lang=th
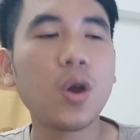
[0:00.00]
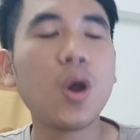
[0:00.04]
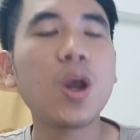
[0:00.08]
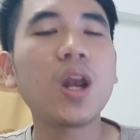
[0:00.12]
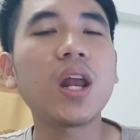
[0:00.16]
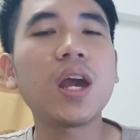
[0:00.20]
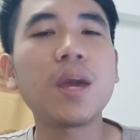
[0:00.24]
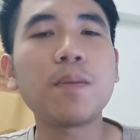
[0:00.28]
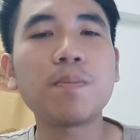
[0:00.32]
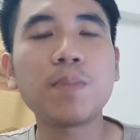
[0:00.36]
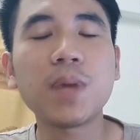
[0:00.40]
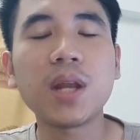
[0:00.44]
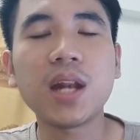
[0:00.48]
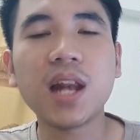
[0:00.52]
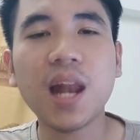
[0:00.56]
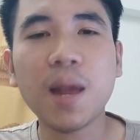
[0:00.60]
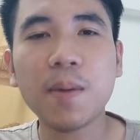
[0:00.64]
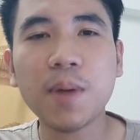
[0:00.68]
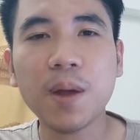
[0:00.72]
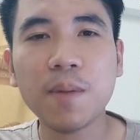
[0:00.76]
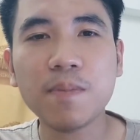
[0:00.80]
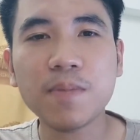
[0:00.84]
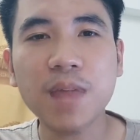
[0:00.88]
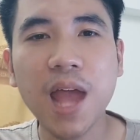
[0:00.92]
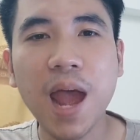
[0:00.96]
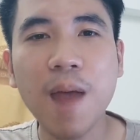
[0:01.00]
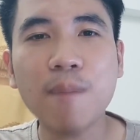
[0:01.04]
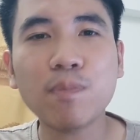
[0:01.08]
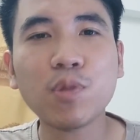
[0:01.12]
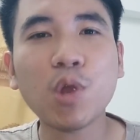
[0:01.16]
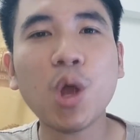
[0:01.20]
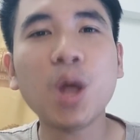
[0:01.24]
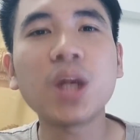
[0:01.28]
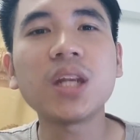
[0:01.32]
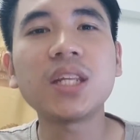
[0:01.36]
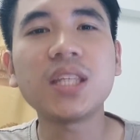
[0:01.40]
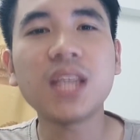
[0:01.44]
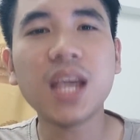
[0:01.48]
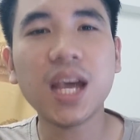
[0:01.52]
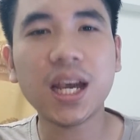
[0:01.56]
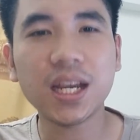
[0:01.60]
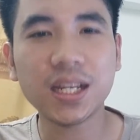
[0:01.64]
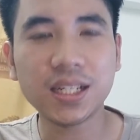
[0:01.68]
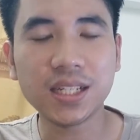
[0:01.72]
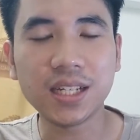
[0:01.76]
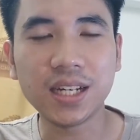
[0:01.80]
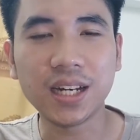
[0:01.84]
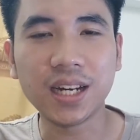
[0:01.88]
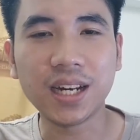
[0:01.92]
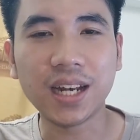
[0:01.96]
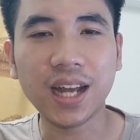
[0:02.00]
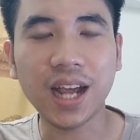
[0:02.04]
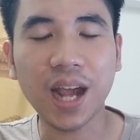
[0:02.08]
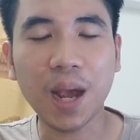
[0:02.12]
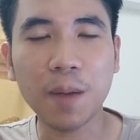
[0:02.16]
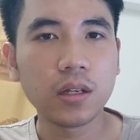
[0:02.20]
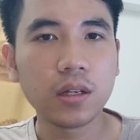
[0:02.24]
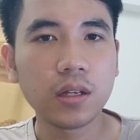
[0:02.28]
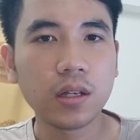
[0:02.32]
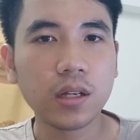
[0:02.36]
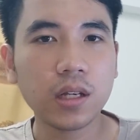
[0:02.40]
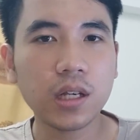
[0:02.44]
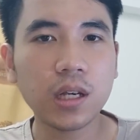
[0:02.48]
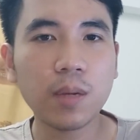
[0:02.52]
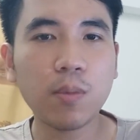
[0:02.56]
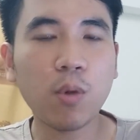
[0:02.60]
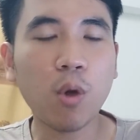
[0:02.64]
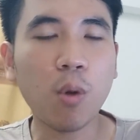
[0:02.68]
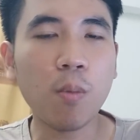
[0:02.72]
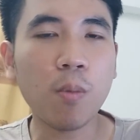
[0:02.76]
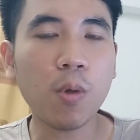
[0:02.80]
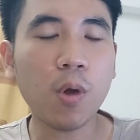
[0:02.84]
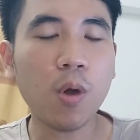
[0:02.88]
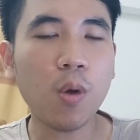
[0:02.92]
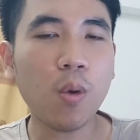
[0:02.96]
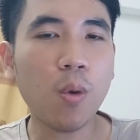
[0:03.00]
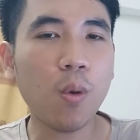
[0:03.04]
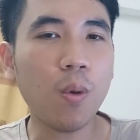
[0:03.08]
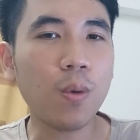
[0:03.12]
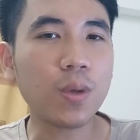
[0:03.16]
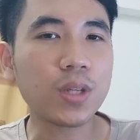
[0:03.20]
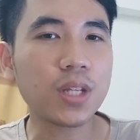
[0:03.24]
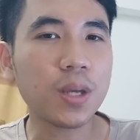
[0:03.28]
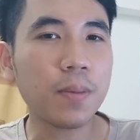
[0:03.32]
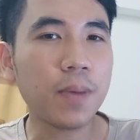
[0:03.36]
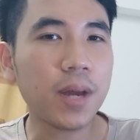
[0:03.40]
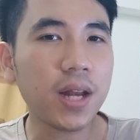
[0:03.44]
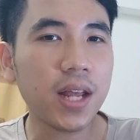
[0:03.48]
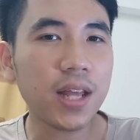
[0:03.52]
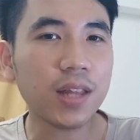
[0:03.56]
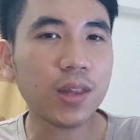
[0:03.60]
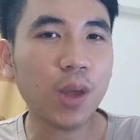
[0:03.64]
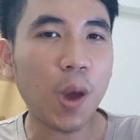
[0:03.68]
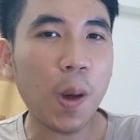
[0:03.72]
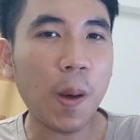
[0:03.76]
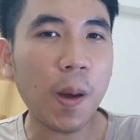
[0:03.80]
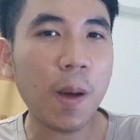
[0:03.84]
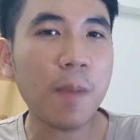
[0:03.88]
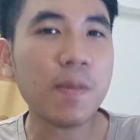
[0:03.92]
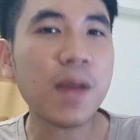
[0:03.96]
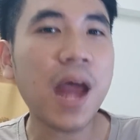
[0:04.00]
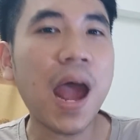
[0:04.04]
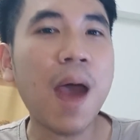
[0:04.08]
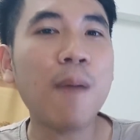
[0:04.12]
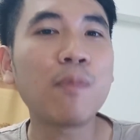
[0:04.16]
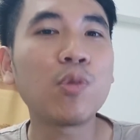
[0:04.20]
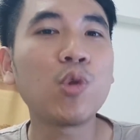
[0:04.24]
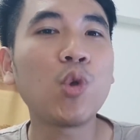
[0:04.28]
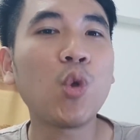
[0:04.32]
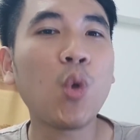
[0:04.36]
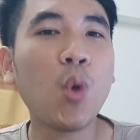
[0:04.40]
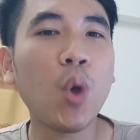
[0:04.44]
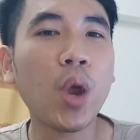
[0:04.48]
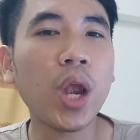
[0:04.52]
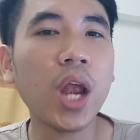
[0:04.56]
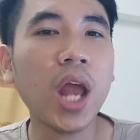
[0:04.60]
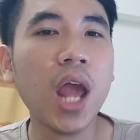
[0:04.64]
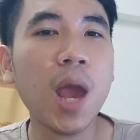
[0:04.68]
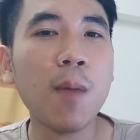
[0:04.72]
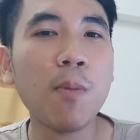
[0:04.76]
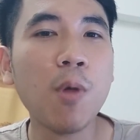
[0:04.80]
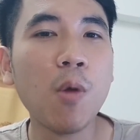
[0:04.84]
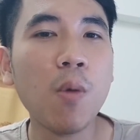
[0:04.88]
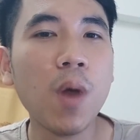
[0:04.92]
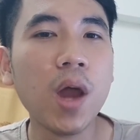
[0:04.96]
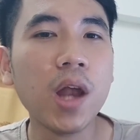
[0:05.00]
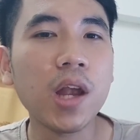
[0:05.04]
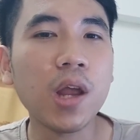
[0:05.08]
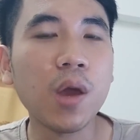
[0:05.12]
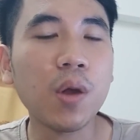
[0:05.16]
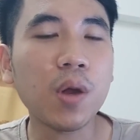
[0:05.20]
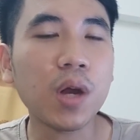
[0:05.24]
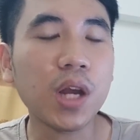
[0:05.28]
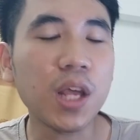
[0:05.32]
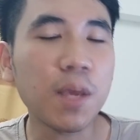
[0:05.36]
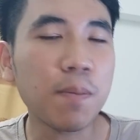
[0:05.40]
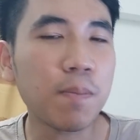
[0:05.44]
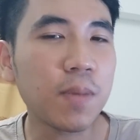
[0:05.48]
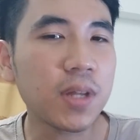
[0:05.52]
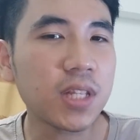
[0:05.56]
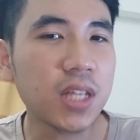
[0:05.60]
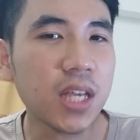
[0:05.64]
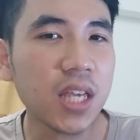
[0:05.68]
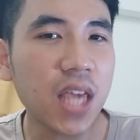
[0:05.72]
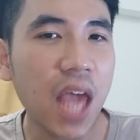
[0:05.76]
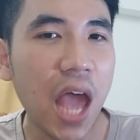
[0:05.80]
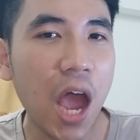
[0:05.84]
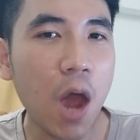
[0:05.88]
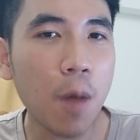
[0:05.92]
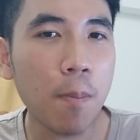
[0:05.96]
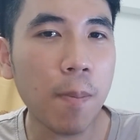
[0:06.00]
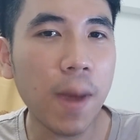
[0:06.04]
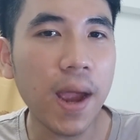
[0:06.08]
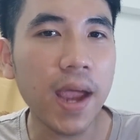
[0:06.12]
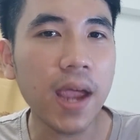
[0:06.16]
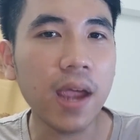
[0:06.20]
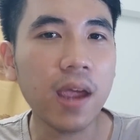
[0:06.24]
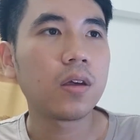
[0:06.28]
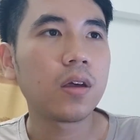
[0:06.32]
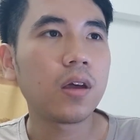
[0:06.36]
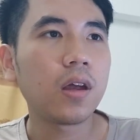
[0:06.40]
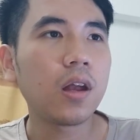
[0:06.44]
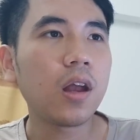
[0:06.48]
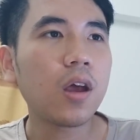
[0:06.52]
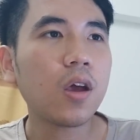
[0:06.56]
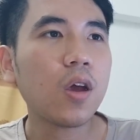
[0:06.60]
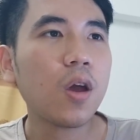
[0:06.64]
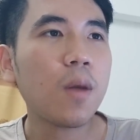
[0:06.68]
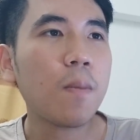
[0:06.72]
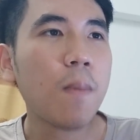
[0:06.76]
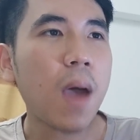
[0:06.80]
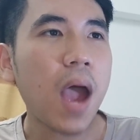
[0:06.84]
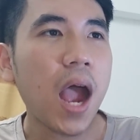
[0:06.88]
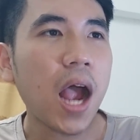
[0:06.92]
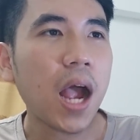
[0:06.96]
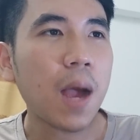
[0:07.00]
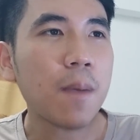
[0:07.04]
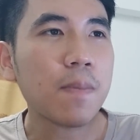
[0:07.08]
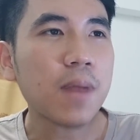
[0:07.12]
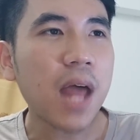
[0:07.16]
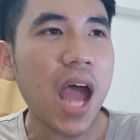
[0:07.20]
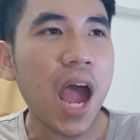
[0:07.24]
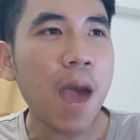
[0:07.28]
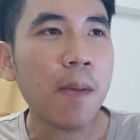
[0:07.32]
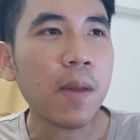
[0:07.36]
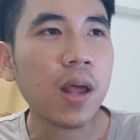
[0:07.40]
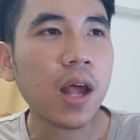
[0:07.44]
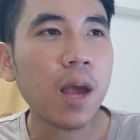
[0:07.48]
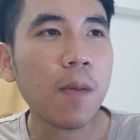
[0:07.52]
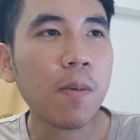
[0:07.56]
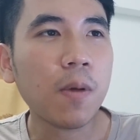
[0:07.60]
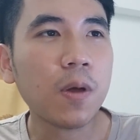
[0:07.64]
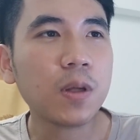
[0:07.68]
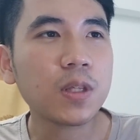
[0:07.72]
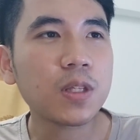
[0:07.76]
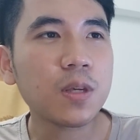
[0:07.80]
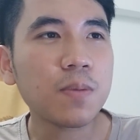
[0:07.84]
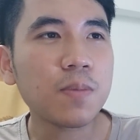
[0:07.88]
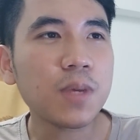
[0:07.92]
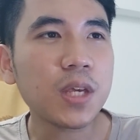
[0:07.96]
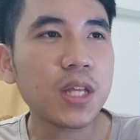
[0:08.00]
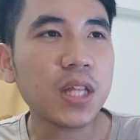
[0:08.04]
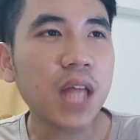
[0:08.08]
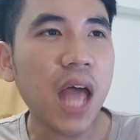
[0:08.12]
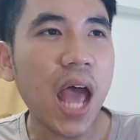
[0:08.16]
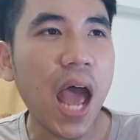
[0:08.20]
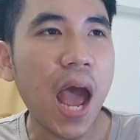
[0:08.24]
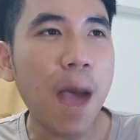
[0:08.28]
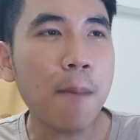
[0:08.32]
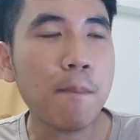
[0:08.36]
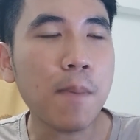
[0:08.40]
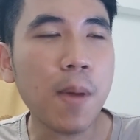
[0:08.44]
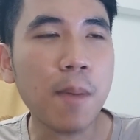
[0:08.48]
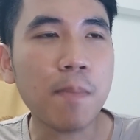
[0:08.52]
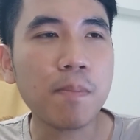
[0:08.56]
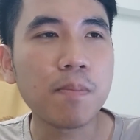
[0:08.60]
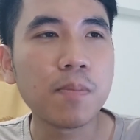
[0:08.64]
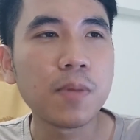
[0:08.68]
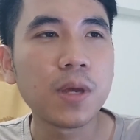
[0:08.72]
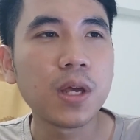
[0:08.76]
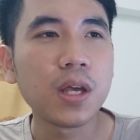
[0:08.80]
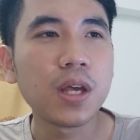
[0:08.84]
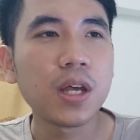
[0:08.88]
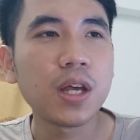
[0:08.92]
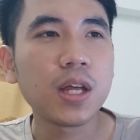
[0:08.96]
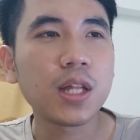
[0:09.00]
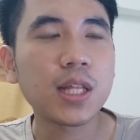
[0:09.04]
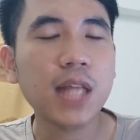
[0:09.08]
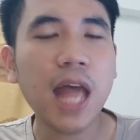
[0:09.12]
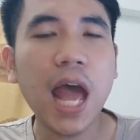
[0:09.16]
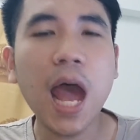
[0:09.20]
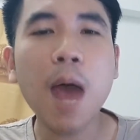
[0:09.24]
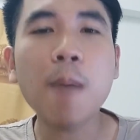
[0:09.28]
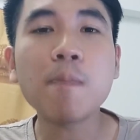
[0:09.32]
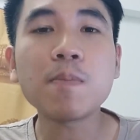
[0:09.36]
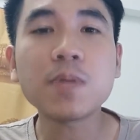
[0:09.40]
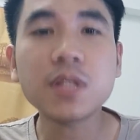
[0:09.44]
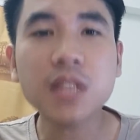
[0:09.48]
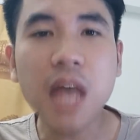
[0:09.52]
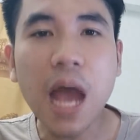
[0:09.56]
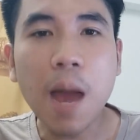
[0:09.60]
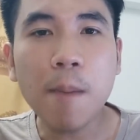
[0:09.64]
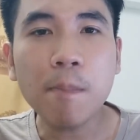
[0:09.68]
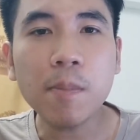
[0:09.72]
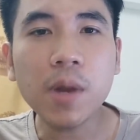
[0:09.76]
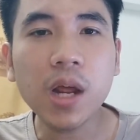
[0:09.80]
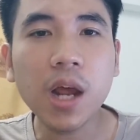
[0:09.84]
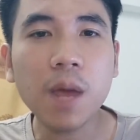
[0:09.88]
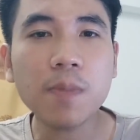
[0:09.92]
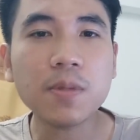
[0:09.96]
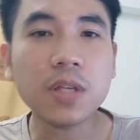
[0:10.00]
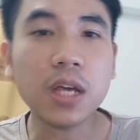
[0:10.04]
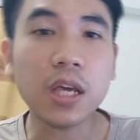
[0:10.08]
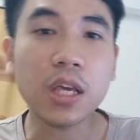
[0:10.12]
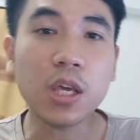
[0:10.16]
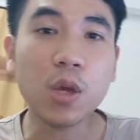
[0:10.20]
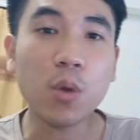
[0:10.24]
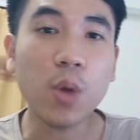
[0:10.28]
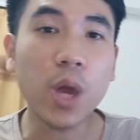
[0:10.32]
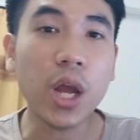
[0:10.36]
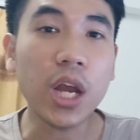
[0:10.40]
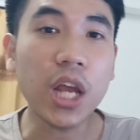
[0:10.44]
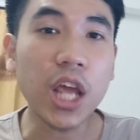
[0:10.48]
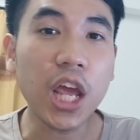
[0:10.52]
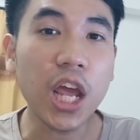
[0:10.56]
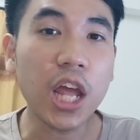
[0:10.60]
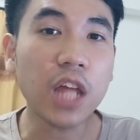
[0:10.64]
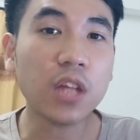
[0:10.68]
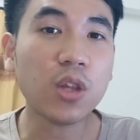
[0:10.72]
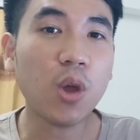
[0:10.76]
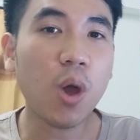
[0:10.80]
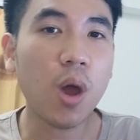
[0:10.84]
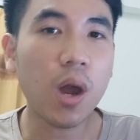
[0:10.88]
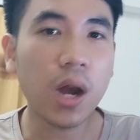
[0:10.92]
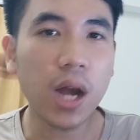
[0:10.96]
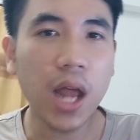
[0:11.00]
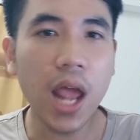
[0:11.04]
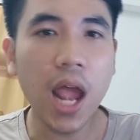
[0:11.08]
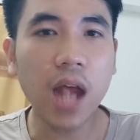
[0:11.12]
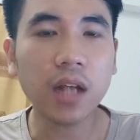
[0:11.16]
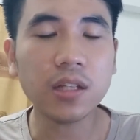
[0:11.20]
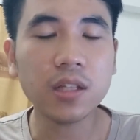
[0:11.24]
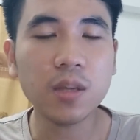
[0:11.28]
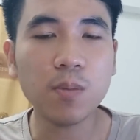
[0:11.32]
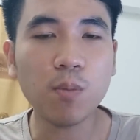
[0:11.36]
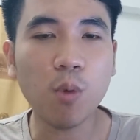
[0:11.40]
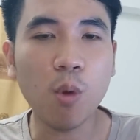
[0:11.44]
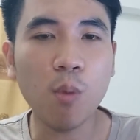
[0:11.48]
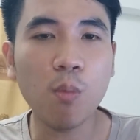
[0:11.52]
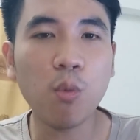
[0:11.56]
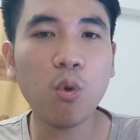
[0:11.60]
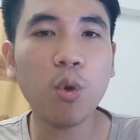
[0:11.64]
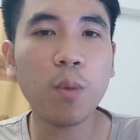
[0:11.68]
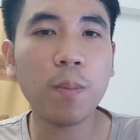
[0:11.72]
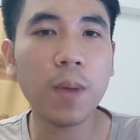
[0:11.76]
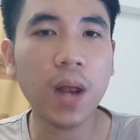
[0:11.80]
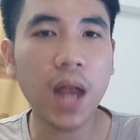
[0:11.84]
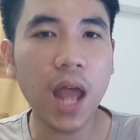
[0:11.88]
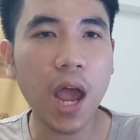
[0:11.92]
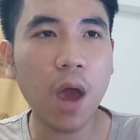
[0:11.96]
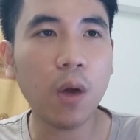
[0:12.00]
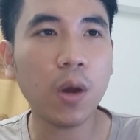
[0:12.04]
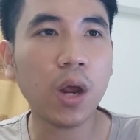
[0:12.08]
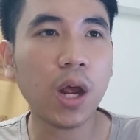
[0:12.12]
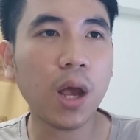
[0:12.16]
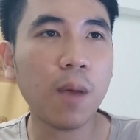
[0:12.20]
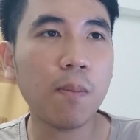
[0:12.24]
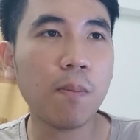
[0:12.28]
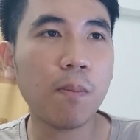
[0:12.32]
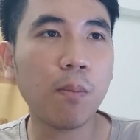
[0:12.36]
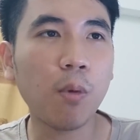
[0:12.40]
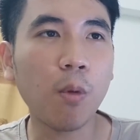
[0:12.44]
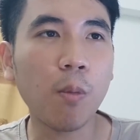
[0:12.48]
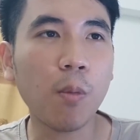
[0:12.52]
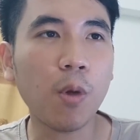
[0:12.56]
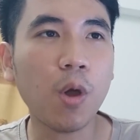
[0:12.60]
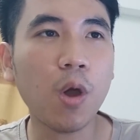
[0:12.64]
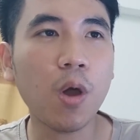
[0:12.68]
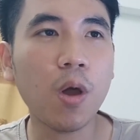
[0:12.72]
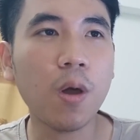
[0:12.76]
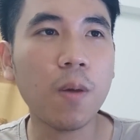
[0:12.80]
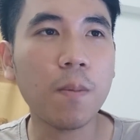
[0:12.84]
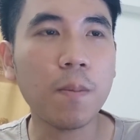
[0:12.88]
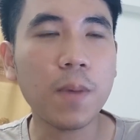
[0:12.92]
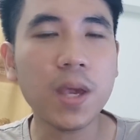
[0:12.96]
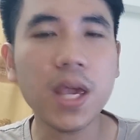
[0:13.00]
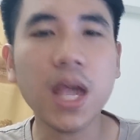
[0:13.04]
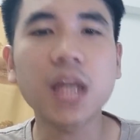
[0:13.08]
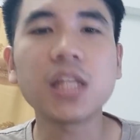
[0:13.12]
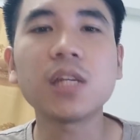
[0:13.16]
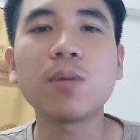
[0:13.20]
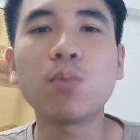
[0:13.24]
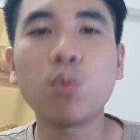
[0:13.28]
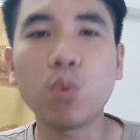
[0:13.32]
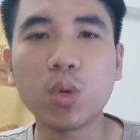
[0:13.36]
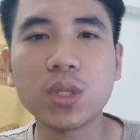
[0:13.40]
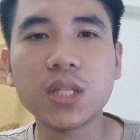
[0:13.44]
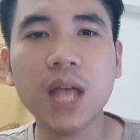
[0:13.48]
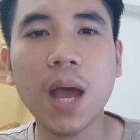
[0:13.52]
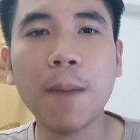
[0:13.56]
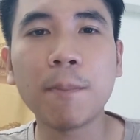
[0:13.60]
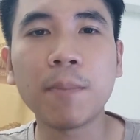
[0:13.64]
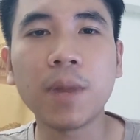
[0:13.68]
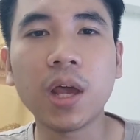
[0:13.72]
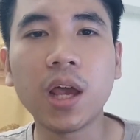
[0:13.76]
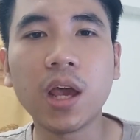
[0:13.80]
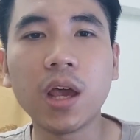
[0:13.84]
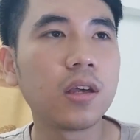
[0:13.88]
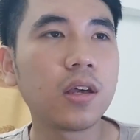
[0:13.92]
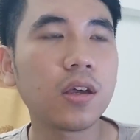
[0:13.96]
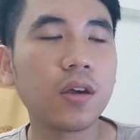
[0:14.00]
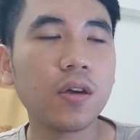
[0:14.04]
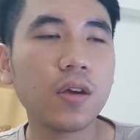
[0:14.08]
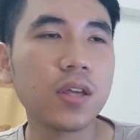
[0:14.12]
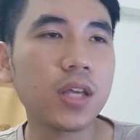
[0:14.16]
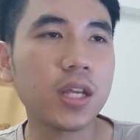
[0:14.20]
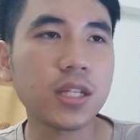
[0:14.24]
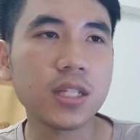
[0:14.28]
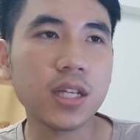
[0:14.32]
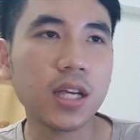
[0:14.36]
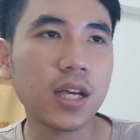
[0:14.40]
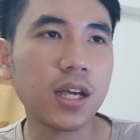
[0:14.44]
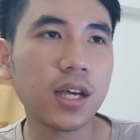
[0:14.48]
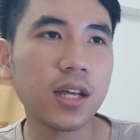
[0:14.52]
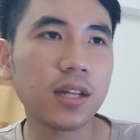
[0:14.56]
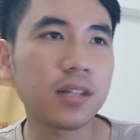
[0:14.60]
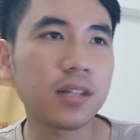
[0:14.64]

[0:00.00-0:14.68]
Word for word: ก็เลยปิดรับคำถามตอนเที่ยงคืนนะครับคือผมก็คงจะไม่ได้ตอบคาถามทุกคนนะครับเพราะว่าเดี๋ยวคลิปมันจะยาวไป แล้วก็บางคำถามนะครับก็จะมีถามแบบถามซ้ำนะครับจาก Q&A ตอนแรกซึ่งผมพูดไปแล้วนะครับ ผมก็ไม่อยากจะพูดซ้ำนะะก็อยากจะ